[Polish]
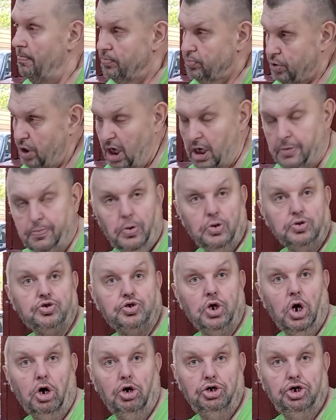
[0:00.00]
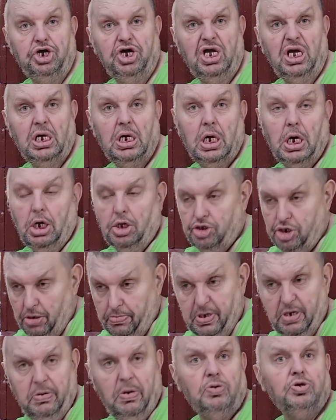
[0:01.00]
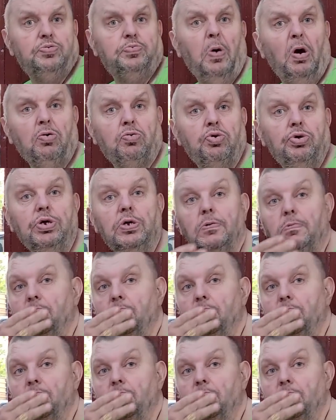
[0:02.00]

To jak postoi, to ja będę spokój.